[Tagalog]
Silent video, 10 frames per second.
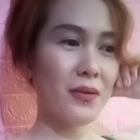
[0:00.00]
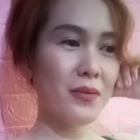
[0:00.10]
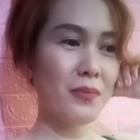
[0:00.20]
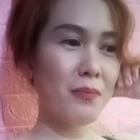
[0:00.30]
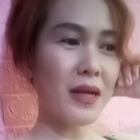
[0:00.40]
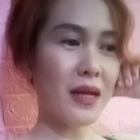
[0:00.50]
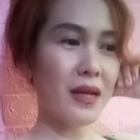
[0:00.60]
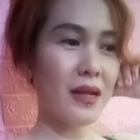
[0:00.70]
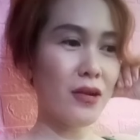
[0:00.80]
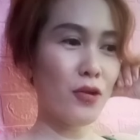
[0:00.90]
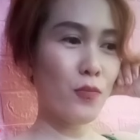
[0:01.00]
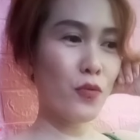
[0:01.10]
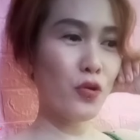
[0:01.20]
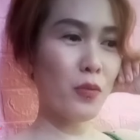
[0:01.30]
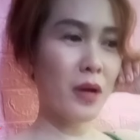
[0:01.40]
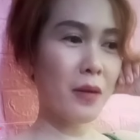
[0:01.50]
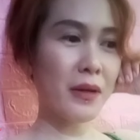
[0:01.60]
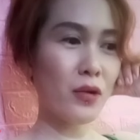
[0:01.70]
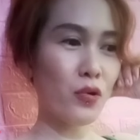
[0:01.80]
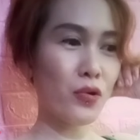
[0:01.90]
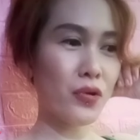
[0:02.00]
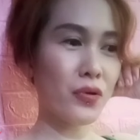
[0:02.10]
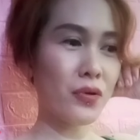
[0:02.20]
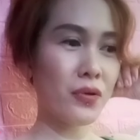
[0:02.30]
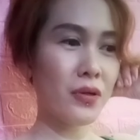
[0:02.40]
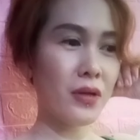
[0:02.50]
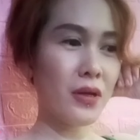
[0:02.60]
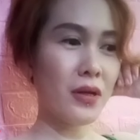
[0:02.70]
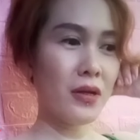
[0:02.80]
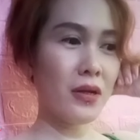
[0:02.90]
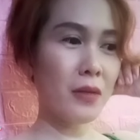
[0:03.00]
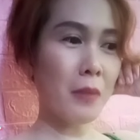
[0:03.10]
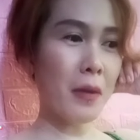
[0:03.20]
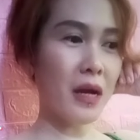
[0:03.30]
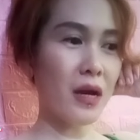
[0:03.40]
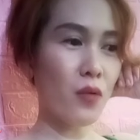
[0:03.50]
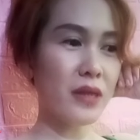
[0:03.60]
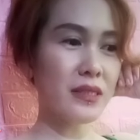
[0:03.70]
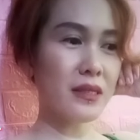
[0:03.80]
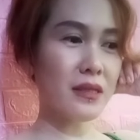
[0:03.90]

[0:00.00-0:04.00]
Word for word: Pag naaalala mo yung mga panahong nagmamakaawa ka sa